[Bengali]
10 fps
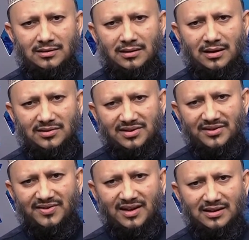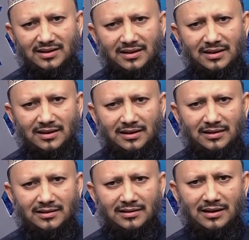তার সেফাত
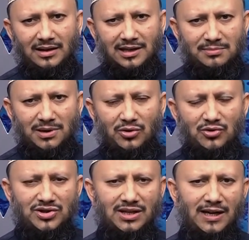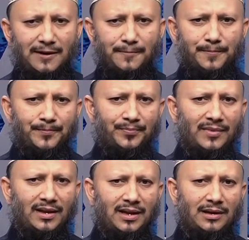তার আসমা হোসনা
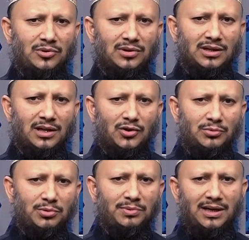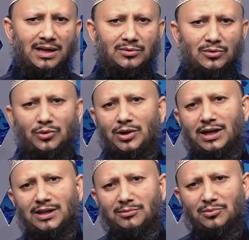এবং তার রুবুবিয়াত ও
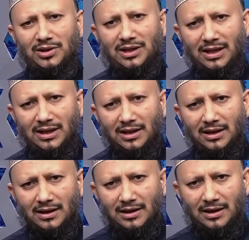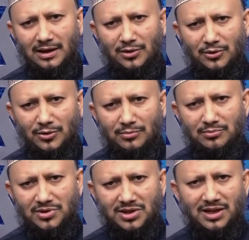লোহিয়াতের মধ্যে এরকম
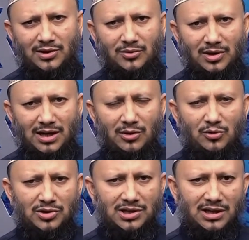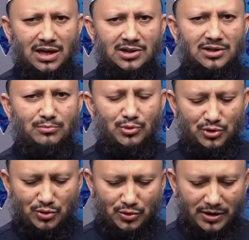শির্ক করা অংশীদার
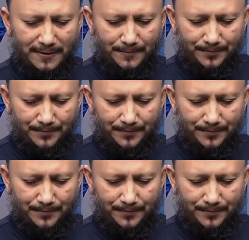সাব্যস্ত করা